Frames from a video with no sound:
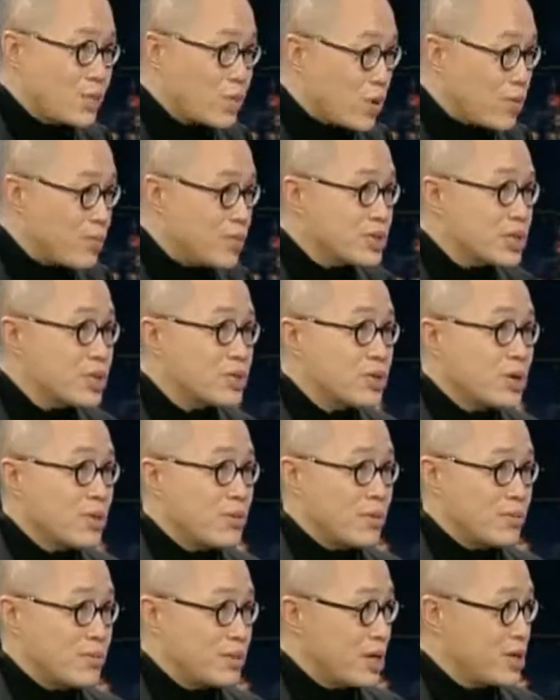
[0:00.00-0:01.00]
但我不是说
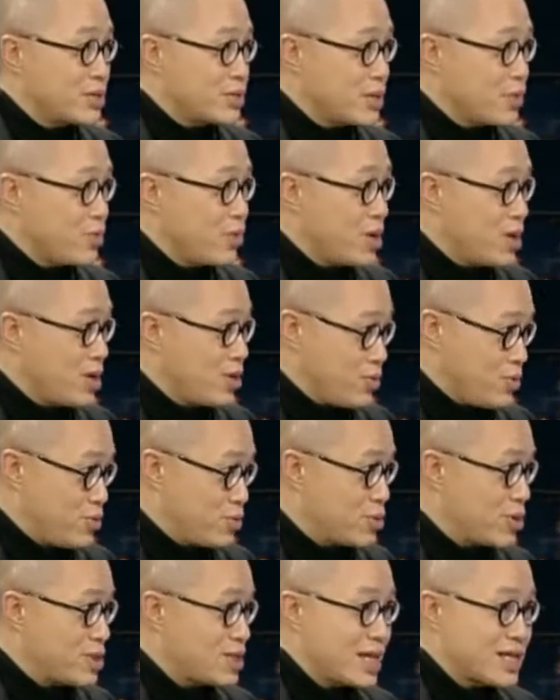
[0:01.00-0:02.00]
我们要我要
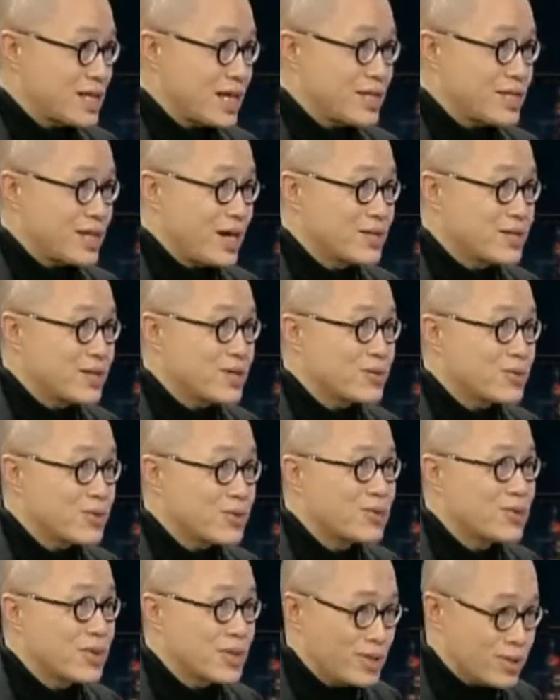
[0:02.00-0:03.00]
鼓吹大家相信
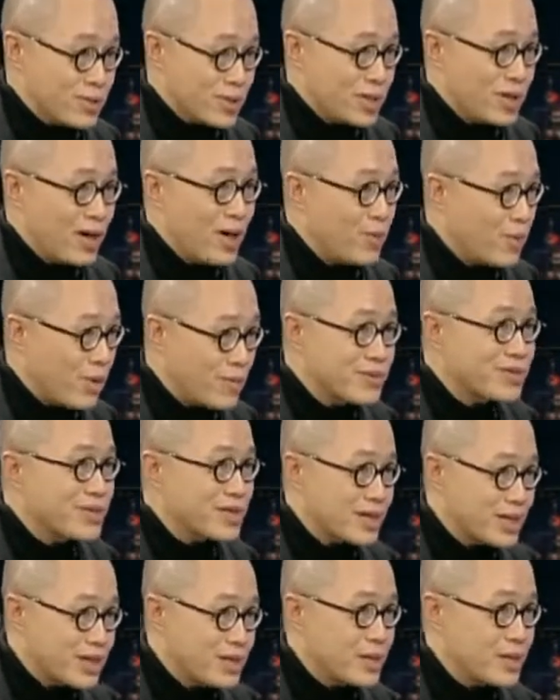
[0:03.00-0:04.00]
中国的水好，我不
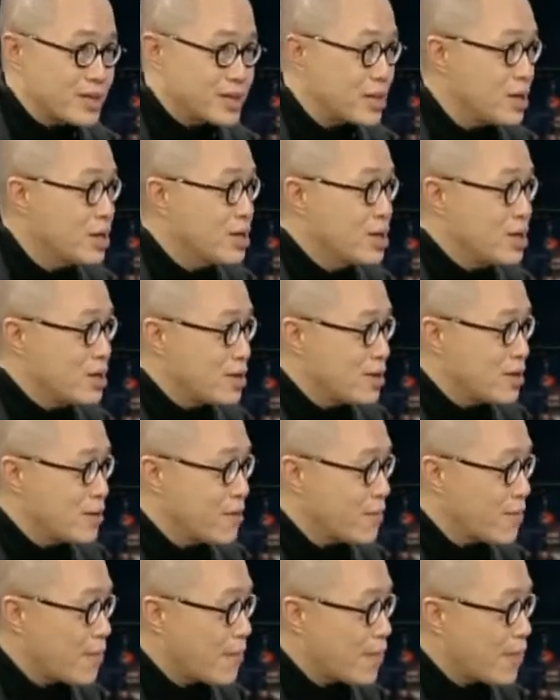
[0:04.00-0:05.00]
是这个意思。你的意思
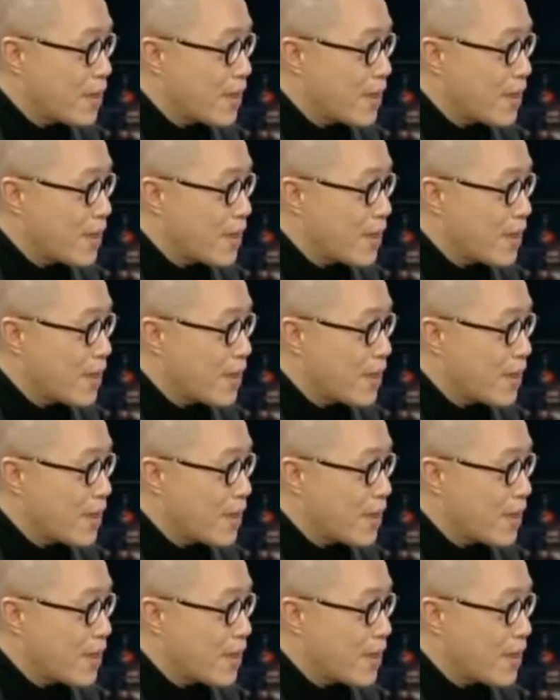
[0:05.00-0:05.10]
将